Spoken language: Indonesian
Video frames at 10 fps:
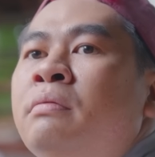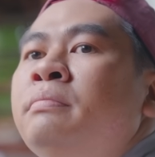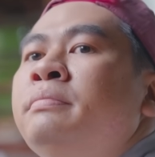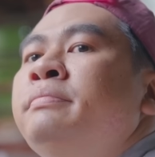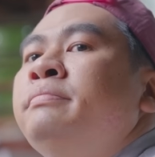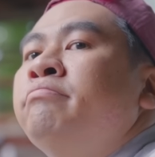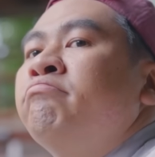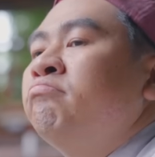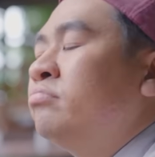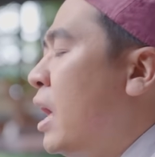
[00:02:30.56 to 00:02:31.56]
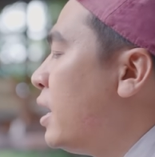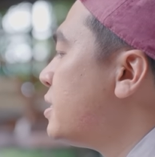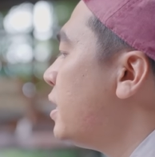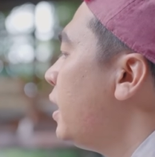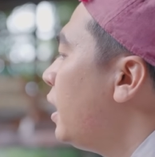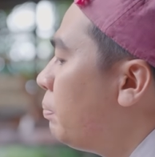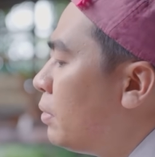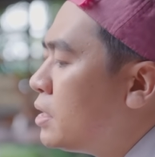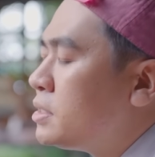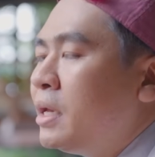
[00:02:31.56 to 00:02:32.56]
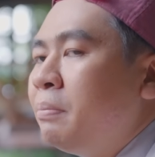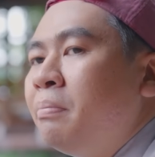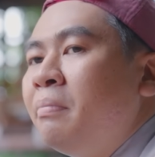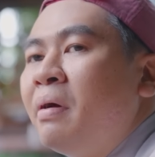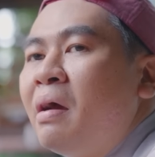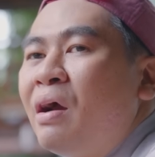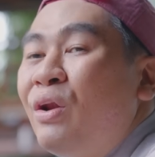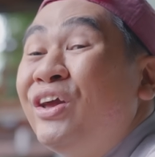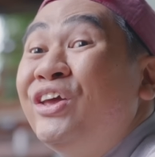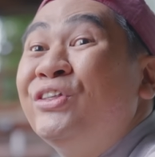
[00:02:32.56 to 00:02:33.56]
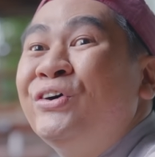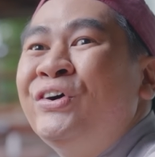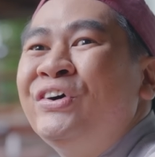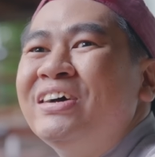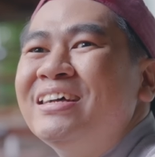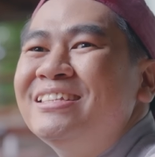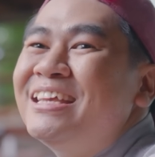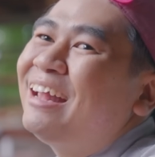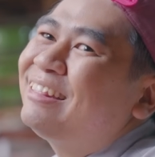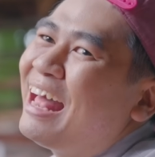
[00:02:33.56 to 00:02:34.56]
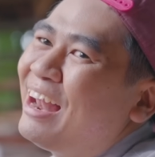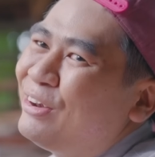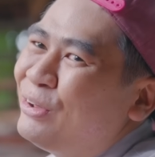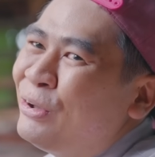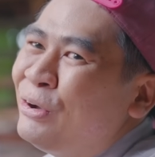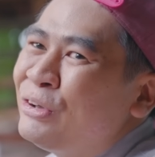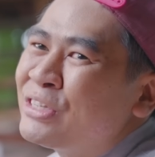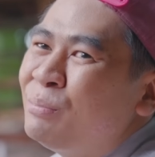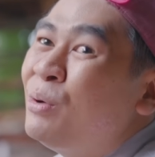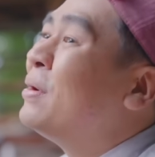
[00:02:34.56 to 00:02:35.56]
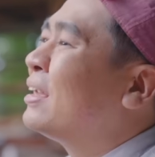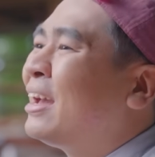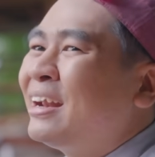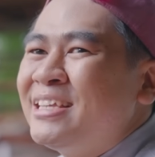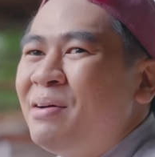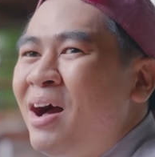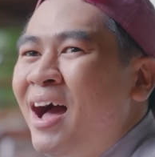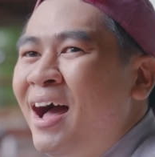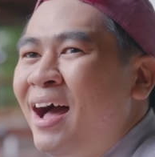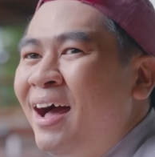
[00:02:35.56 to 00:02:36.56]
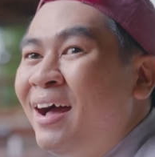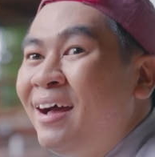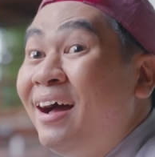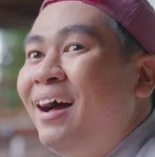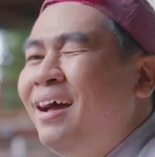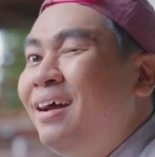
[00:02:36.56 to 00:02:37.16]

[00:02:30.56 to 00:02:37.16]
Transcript: Hmm, nasib, nasib. Kalau gitu Jatah lah dulu sebelum pergi kerja mah. Hah?